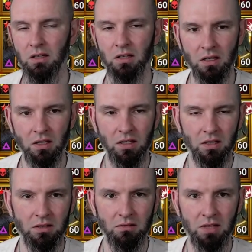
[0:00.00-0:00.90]
e,
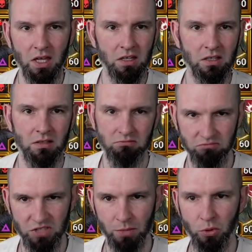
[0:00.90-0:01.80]
takich
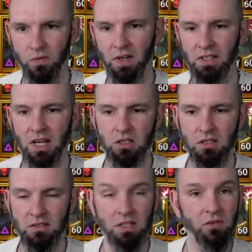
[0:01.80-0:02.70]
czempionów jak
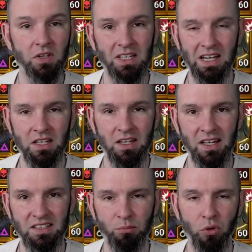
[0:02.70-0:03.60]
Duchess, Sif generalnie dla
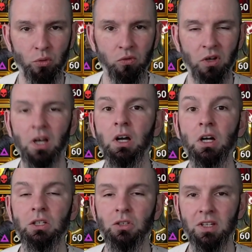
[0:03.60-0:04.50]
supportów,
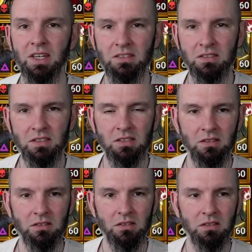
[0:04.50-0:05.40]
to nie jest nic
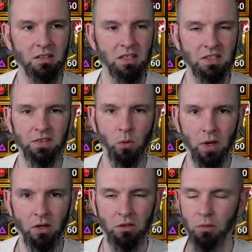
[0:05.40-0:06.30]
e,
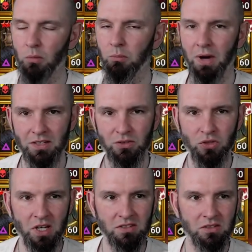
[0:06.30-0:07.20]
niezwykłego. Bardzo
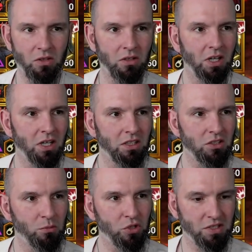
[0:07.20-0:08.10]
często,
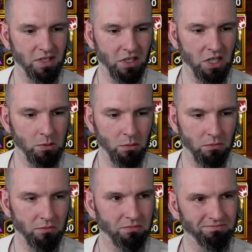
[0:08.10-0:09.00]
zresztą może zerknijmy,
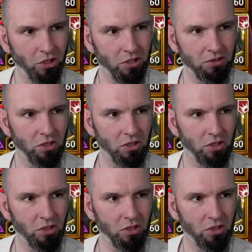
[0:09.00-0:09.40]
no, to